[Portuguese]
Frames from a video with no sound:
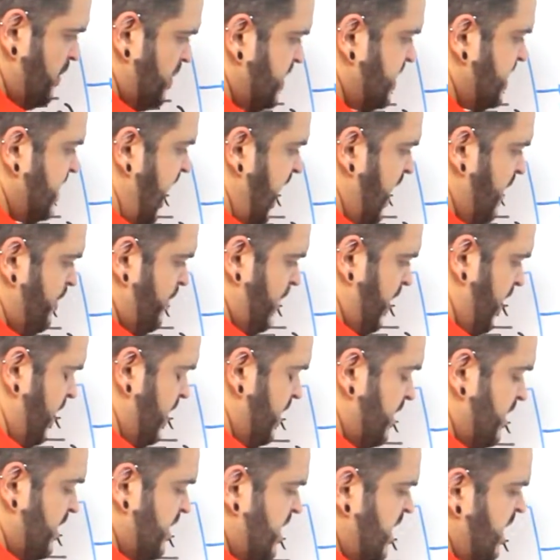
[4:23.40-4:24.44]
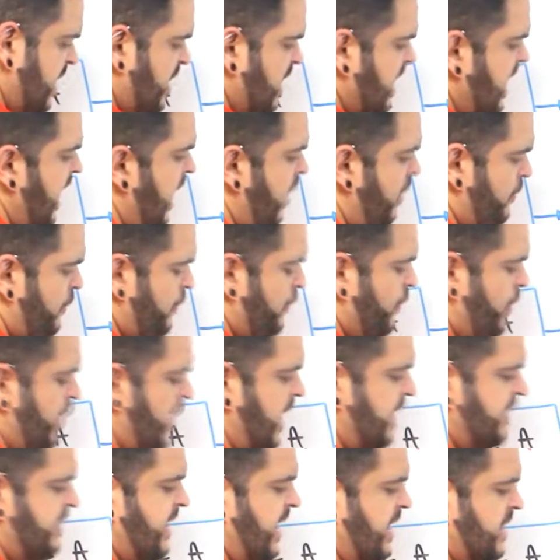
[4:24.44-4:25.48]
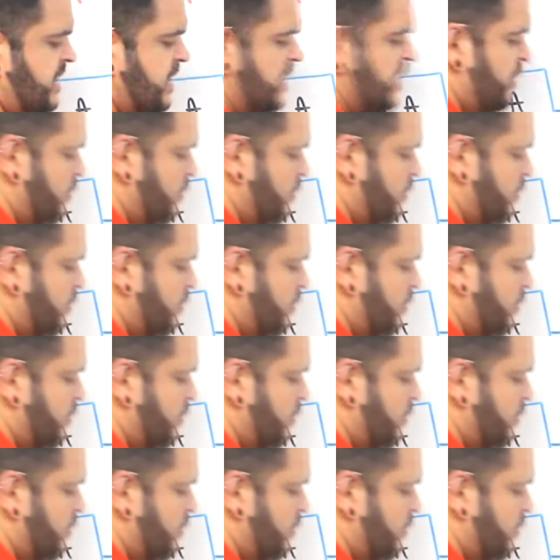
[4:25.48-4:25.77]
saiba que grau foi a taxa de